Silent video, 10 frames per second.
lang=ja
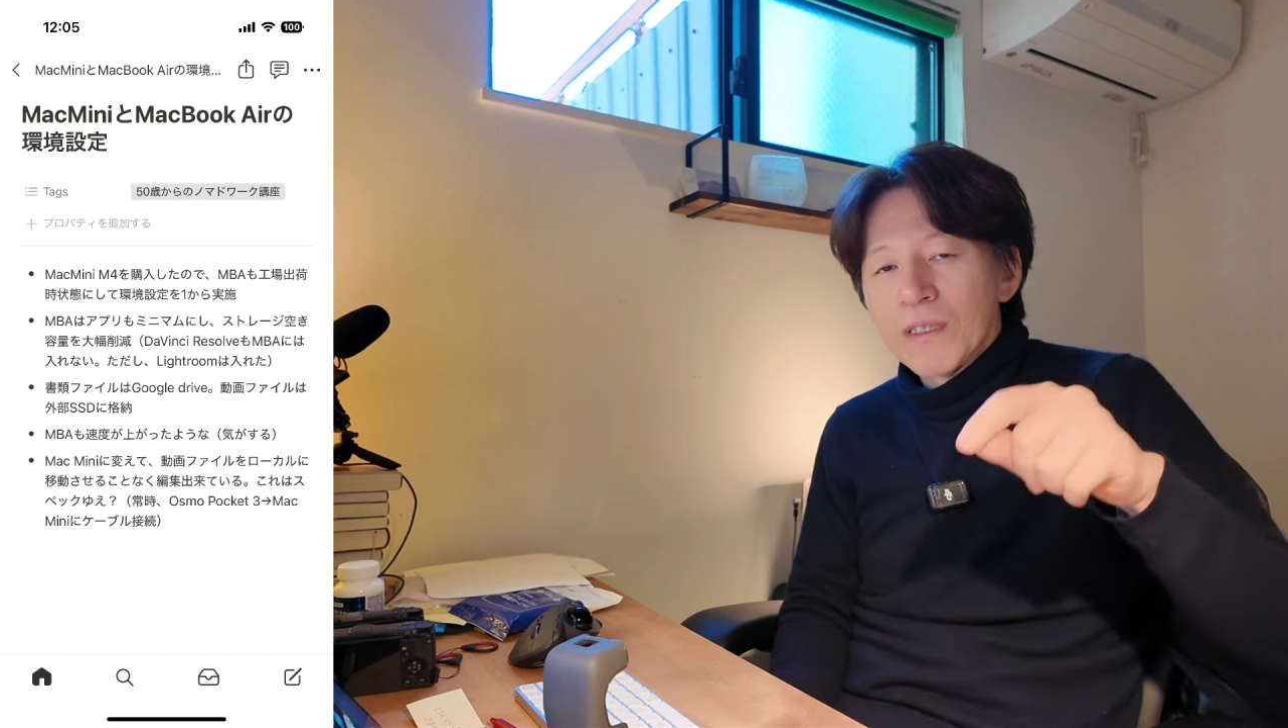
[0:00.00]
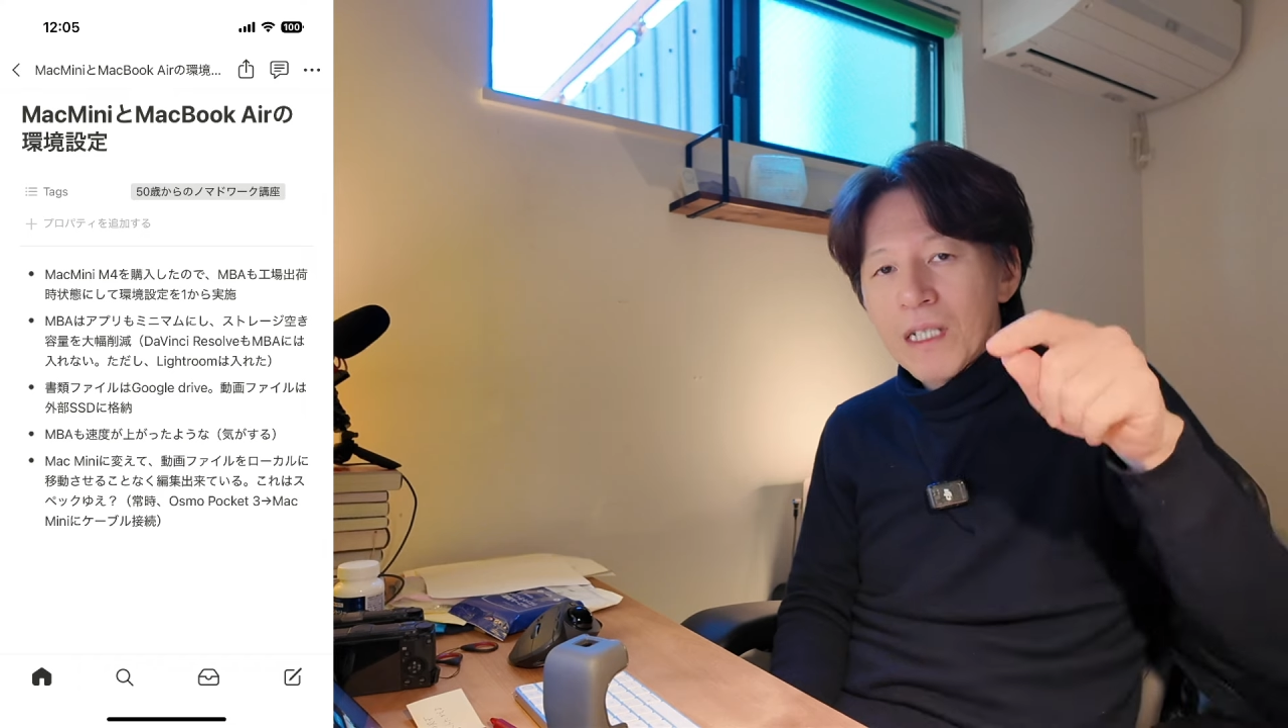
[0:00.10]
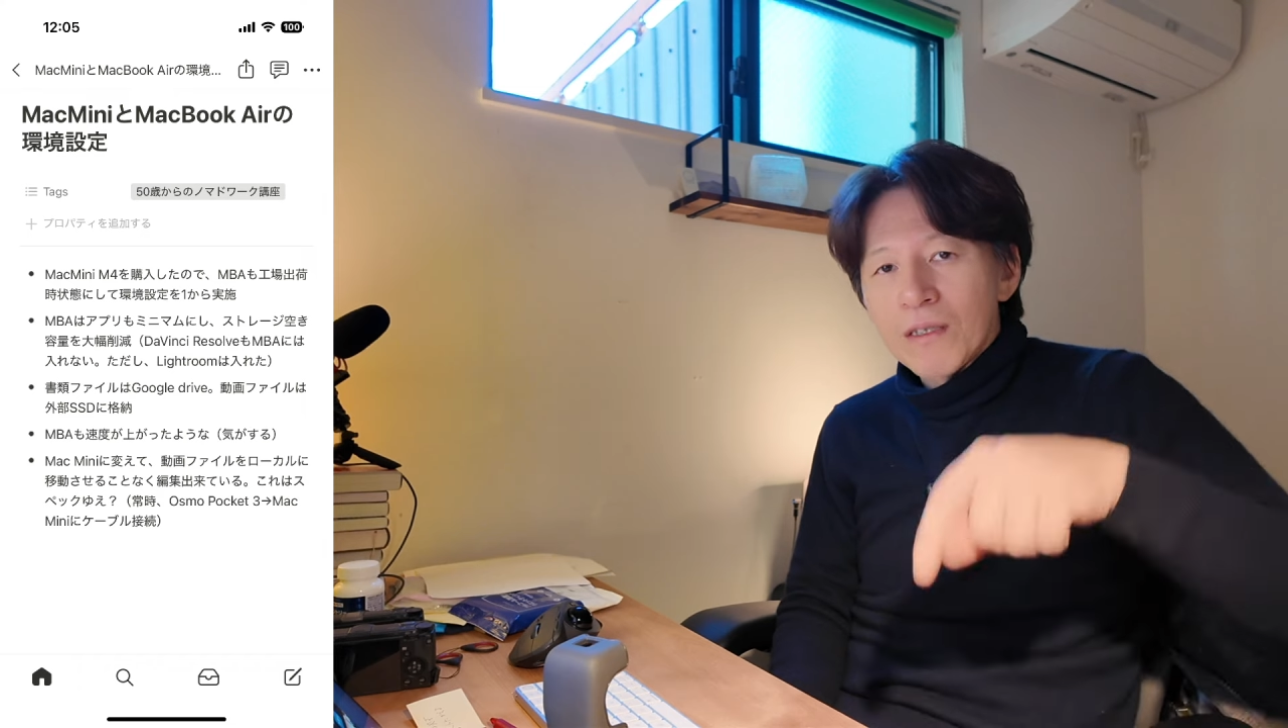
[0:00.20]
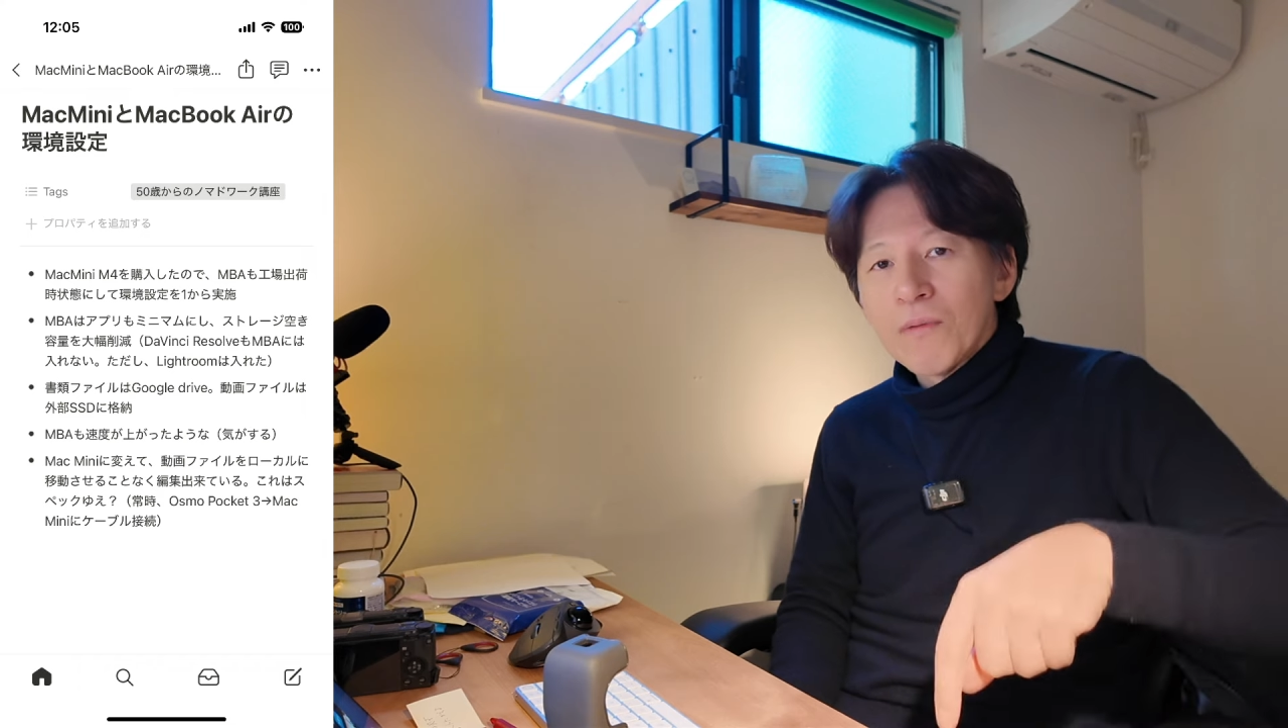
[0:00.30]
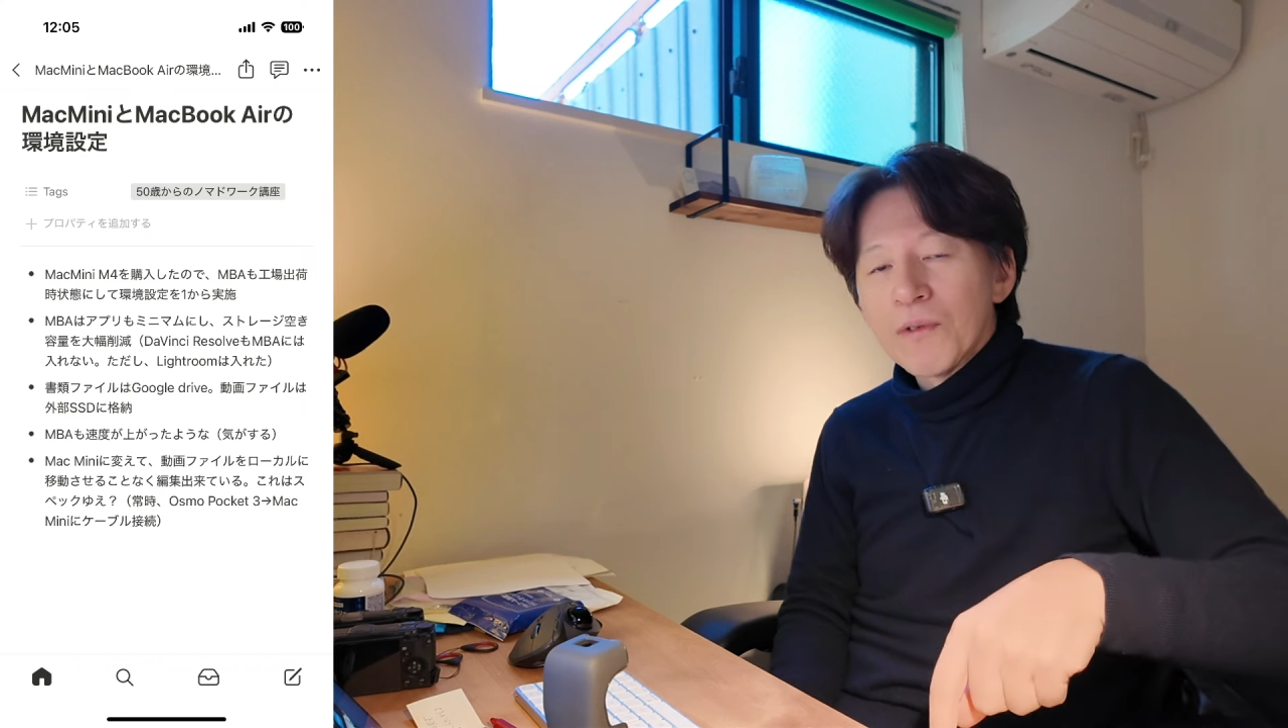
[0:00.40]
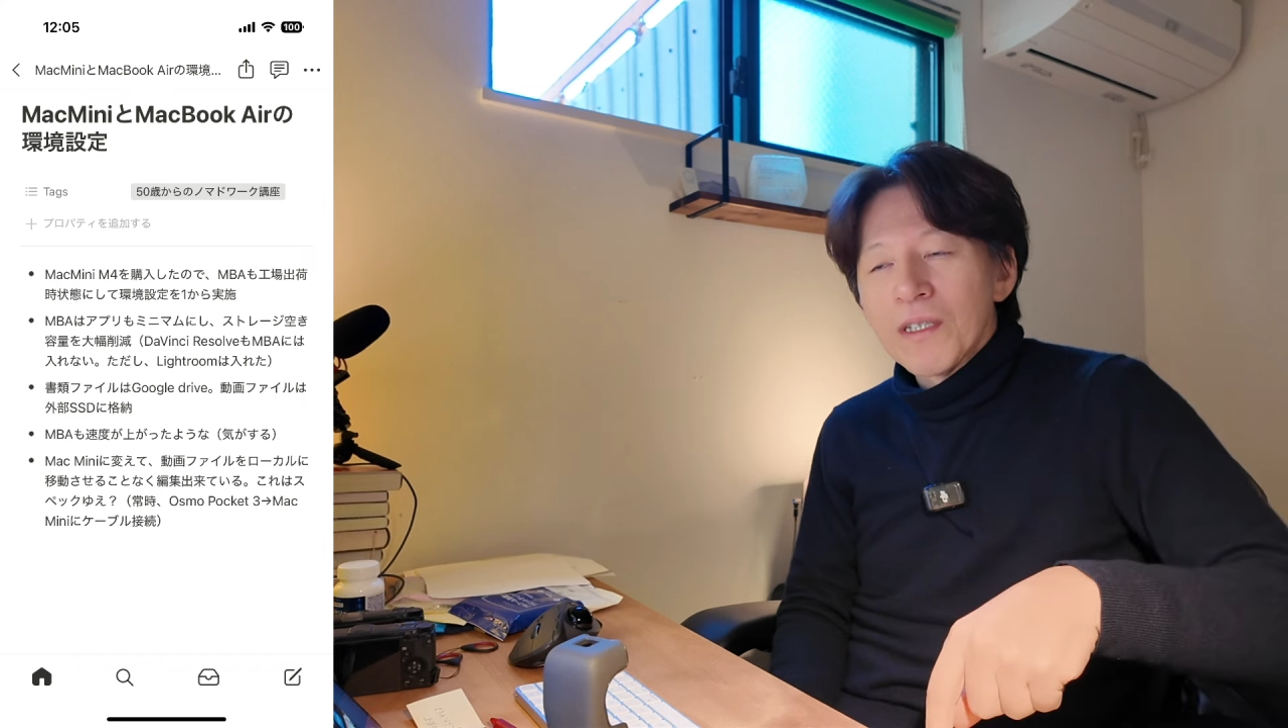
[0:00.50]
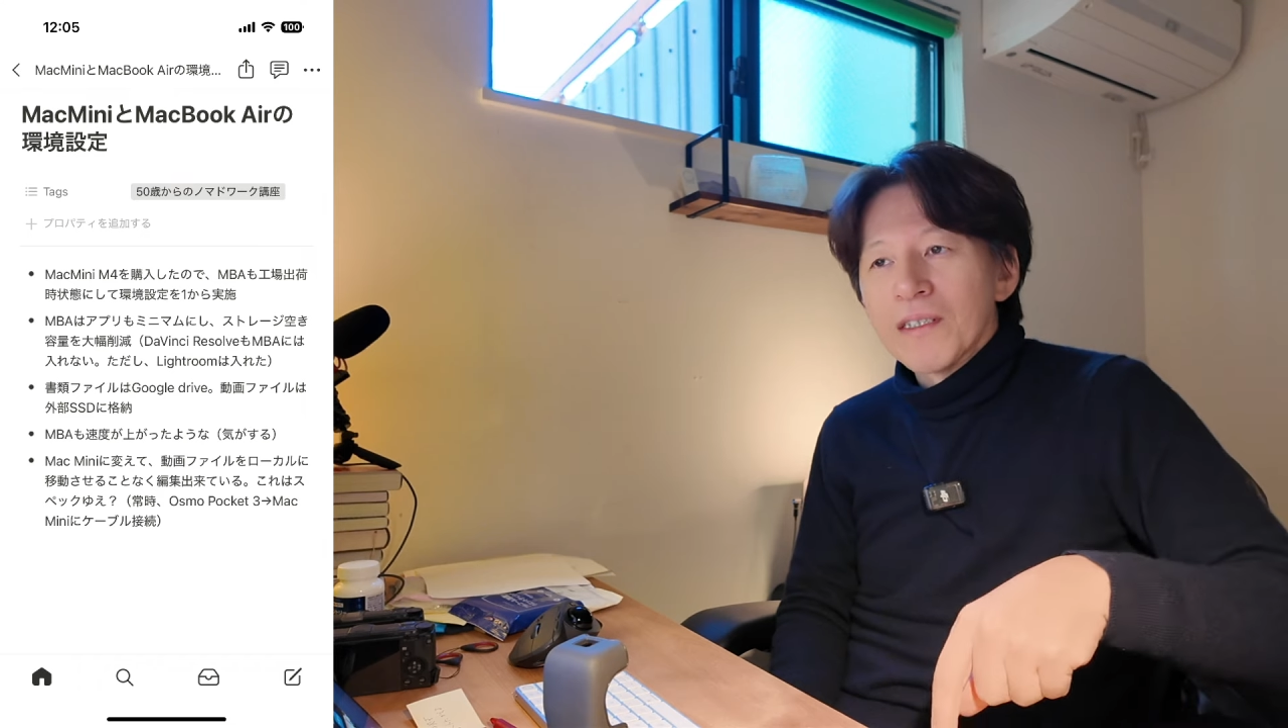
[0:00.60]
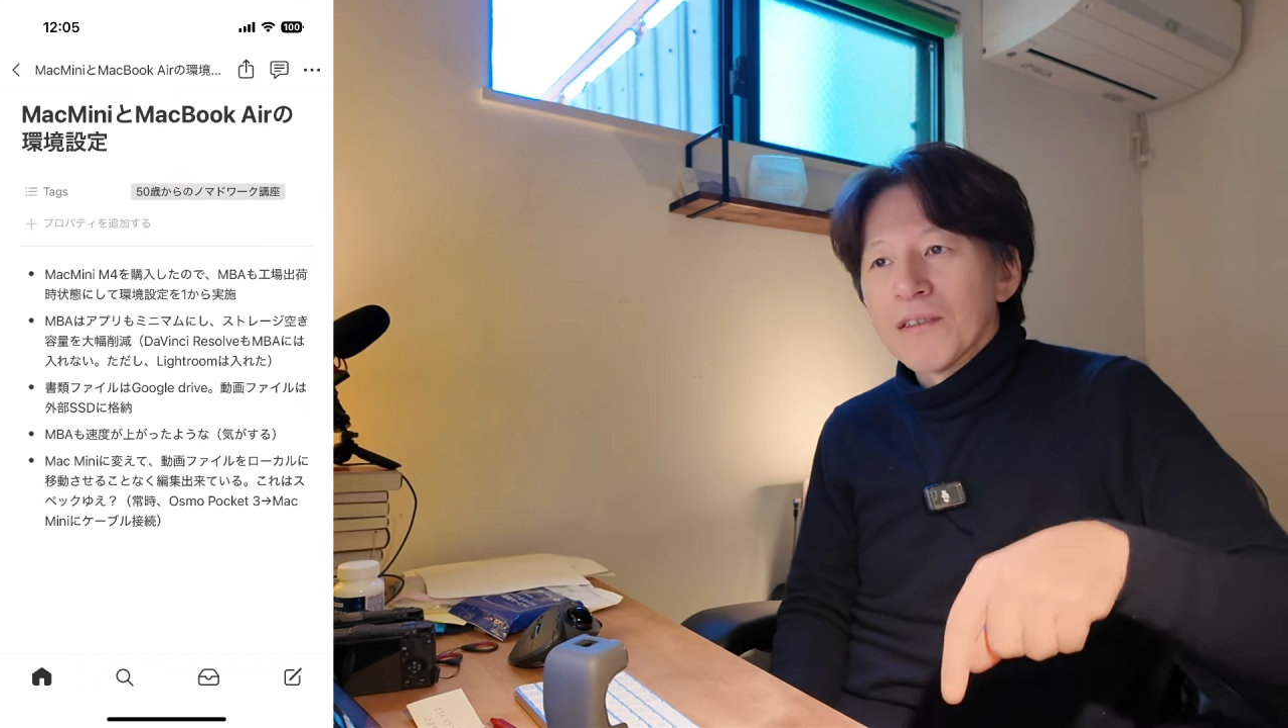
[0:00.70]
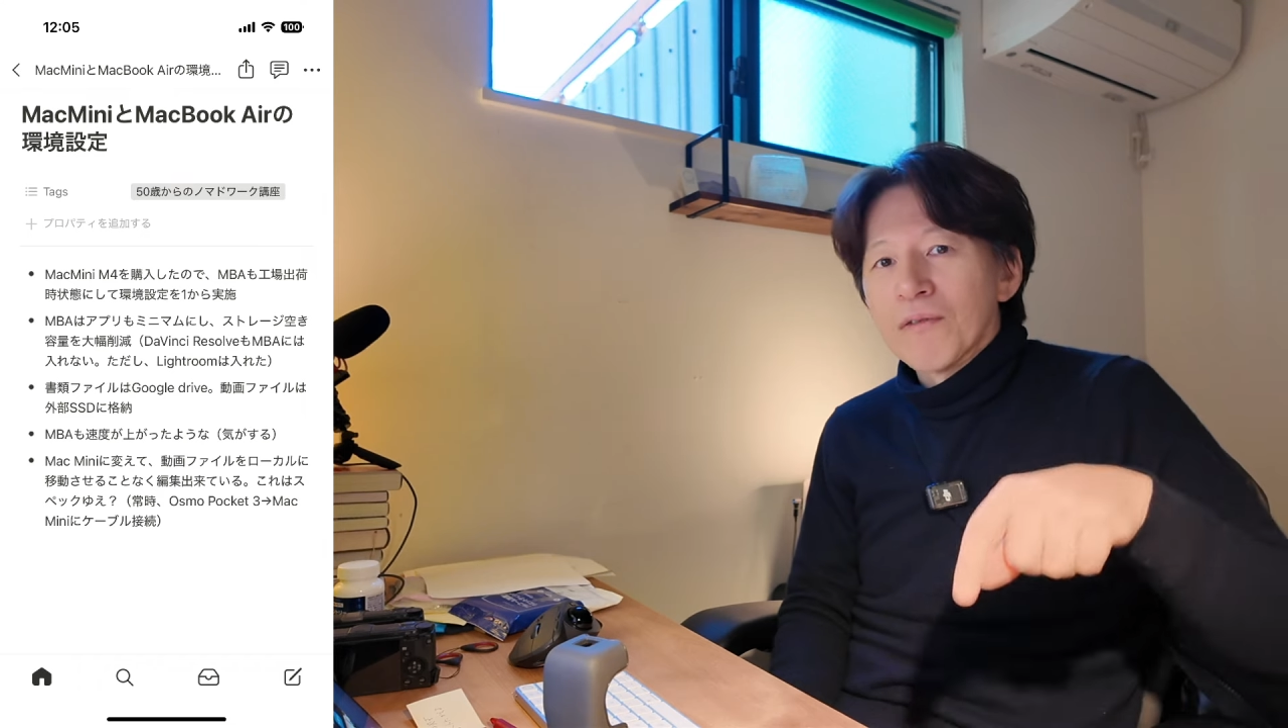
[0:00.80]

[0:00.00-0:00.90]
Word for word: スタートボタン